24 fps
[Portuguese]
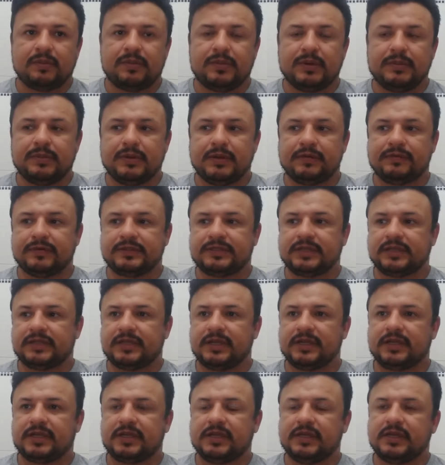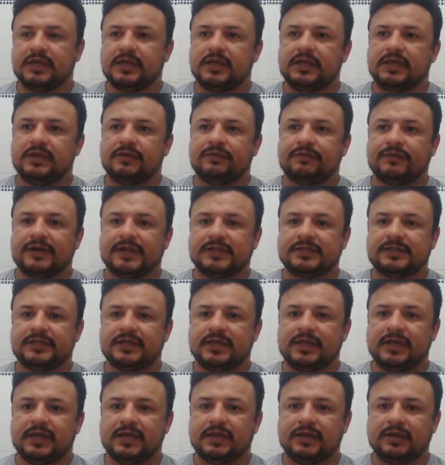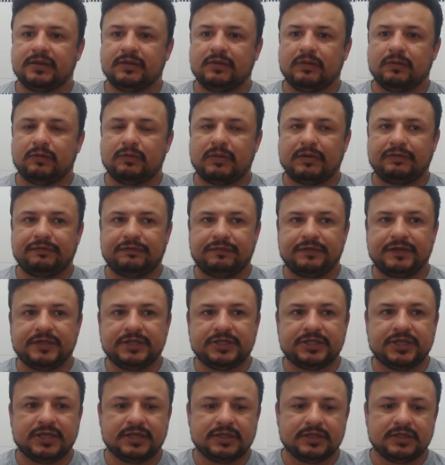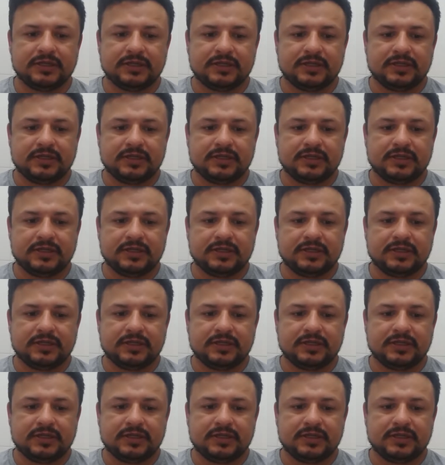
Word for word: primeiro você tem que fazer uma ficha